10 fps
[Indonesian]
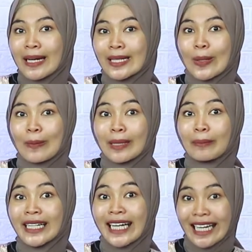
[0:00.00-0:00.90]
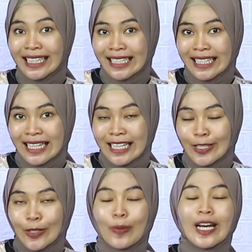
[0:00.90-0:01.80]
kabar Sobat Bedilers?
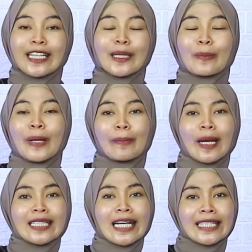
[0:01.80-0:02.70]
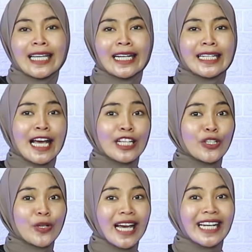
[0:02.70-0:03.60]
Semoga tetap baik-baik saja
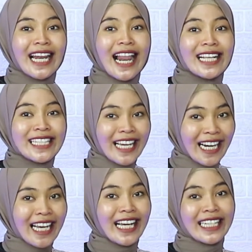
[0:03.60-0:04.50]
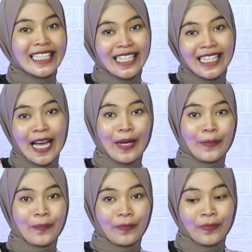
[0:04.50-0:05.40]
dan juga dilancarkan rizkinya.
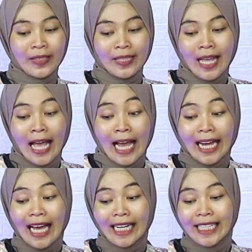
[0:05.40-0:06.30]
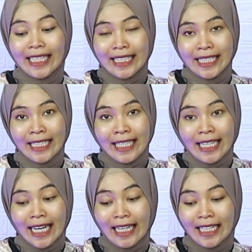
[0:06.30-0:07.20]
Kali ini,
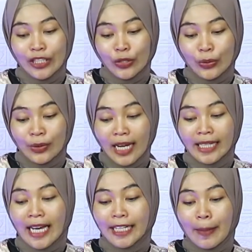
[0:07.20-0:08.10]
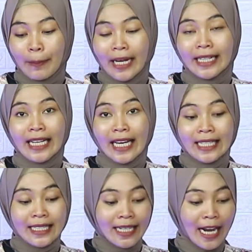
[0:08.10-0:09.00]
kali ini sudah dihadapkan
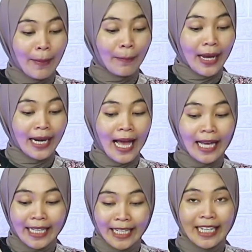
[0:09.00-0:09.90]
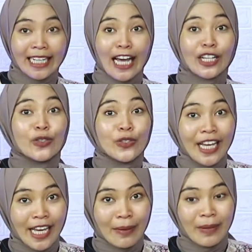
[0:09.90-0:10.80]
dengan senapan angin,
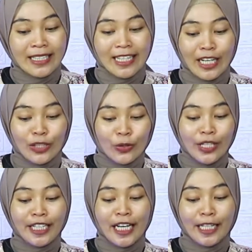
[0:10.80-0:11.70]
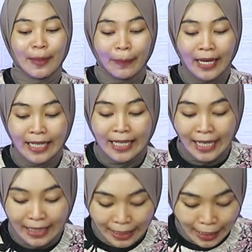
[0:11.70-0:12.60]
kardusnya ya, masih kardusnya dihadapkan
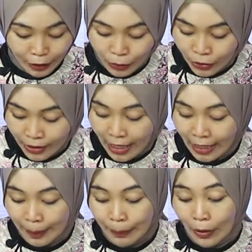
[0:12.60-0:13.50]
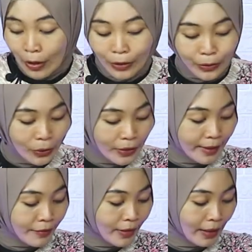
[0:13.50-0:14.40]
dengan kardus dari produk
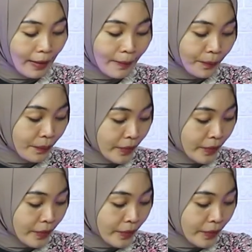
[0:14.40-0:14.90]
River.